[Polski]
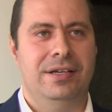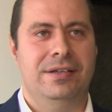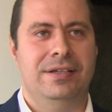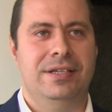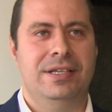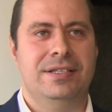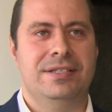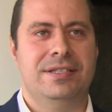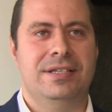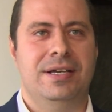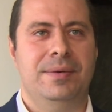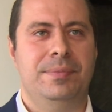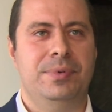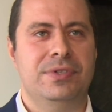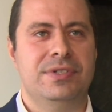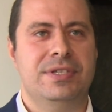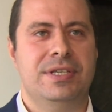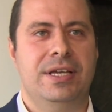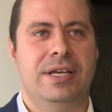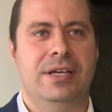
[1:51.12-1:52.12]
języka
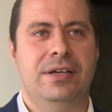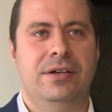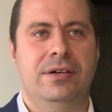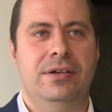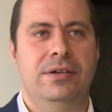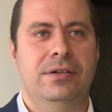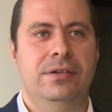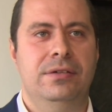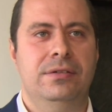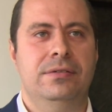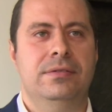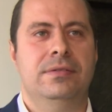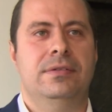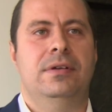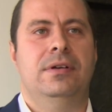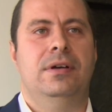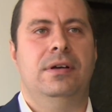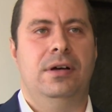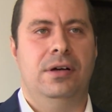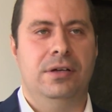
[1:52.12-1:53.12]
polskiego
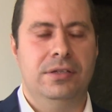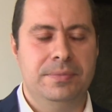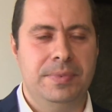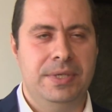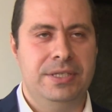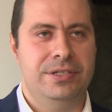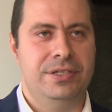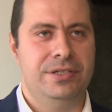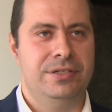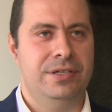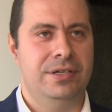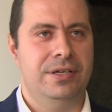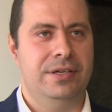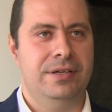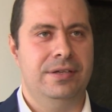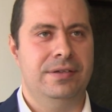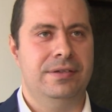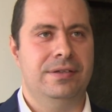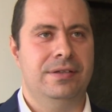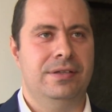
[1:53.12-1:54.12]
Odbędzie
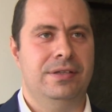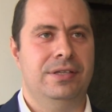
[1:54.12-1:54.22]
się